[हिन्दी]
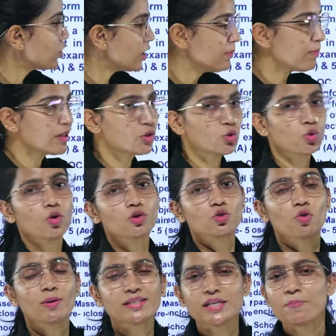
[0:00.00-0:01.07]
जिन बच्चों
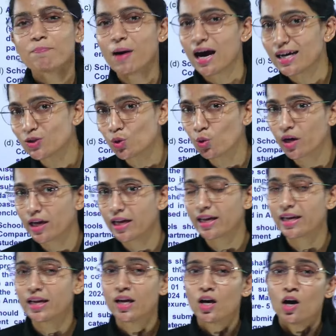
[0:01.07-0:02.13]
जो बच्चे पास हो गए
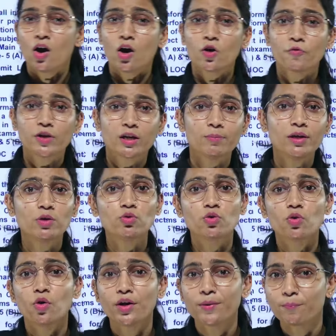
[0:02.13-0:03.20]
हैं और फिर भी
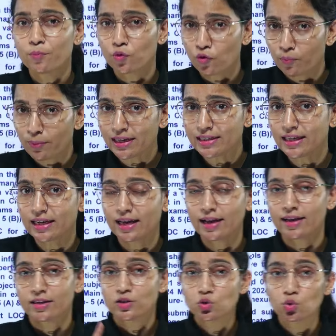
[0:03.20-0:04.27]
उनको इम्प्रूवमेंट देना
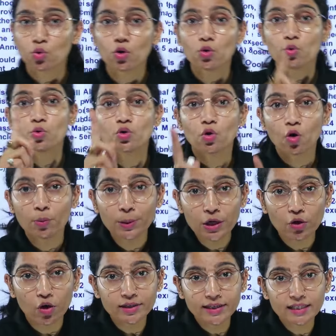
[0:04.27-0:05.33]
है स्कूल उनको भी
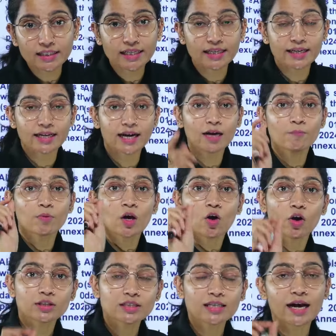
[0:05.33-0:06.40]
कॉन्टेक्ट करेगा
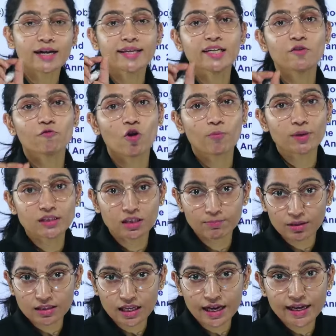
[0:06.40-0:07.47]
और सारी इन्फॉर्मेशन
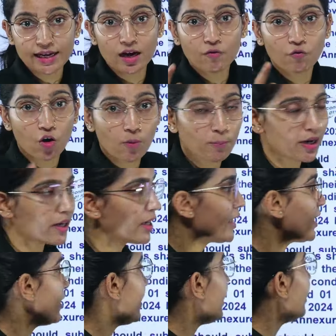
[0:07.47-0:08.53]
बताएगा फॉर्म भरने के
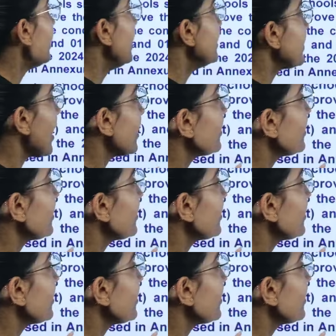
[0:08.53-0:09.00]
लिए सारी